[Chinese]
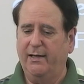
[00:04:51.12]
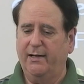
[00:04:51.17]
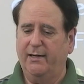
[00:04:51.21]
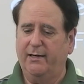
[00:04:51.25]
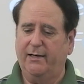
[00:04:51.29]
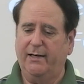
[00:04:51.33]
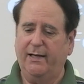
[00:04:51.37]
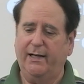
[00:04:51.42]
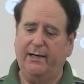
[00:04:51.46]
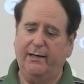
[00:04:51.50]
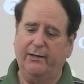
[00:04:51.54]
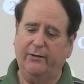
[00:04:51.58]

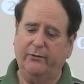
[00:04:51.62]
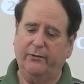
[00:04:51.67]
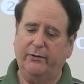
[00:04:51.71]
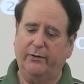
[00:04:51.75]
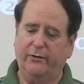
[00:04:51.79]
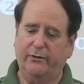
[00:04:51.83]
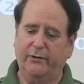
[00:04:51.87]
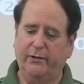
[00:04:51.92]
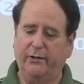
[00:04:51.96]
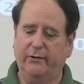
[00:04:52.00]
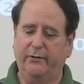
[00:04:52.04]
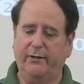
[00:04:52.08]
你不
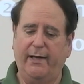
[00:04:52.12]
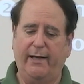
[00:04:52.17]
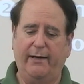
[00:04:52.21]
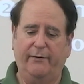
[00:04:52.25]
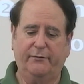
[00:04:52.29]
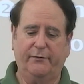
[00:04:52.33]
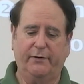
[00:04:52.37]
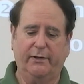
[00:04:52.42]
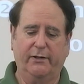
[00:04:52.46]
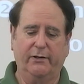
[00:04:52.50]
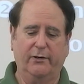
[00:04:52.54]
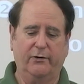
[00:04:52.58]
需要
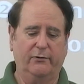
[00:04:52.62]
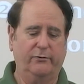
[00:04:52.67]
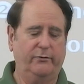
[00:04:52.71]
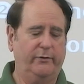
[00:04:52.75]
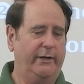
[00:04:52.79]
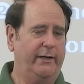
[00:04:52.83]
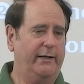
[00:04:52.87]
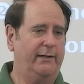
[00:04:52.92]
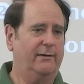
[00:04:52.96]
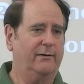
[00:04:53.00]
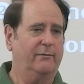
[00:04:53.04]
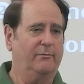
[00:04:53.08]
通
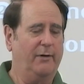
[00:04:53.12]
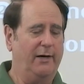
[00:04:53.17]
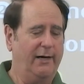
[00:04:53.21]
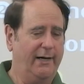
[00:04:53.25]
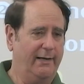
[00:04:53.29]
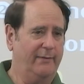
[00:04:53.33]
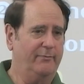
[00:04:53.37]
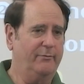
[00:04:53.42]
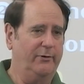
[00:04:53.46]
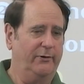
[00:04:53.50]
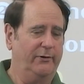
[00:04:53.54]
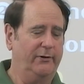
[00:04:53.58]
过读
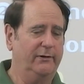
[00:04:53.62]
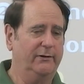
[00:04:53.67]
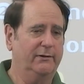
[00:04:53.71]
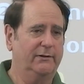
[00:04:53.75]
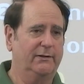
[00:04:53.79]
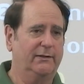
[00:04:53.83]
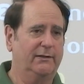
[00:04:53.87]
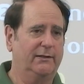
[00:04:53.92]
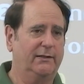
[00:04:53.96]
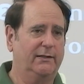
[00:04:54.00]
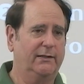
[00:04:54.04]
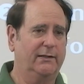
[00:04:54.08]
圣经
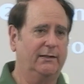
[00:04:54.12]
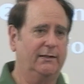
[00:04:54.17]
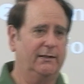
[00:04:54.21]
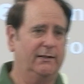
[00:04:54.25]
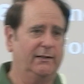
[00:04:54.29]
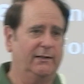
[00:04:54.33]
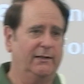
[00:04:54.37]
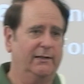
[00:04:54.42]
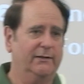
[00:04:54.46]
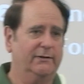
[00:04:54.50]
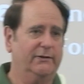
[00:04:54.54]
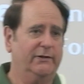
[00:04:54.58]

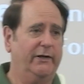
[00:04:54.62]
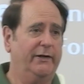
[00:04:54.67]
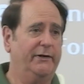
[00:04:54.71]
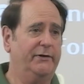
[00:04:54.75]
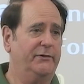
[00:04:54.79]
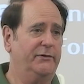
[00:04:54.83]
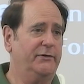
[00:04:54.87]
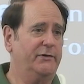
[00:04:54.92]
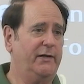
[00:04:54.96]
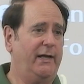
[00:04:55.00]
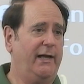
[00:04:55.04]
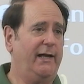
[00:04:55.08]

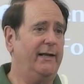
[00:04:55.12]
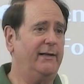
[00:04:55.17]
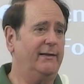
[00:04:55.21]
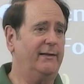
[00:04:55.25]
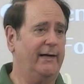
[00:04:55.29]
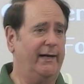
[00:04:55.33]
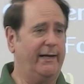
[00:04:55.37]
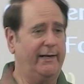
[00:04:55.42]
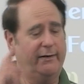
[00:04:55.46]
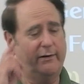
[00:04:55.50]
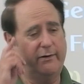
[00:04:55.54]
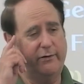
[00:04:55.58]
来理
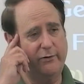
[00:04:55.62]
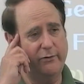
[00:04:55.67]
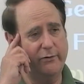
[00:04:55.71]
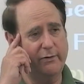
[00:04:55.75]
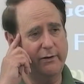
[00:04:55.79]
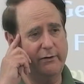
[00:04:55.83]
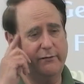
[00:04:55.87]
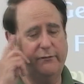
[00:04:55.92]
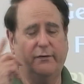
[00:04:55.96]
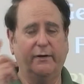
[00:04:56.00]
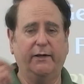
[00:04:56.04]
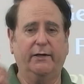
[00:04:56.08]
解到
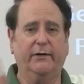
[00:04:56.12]
这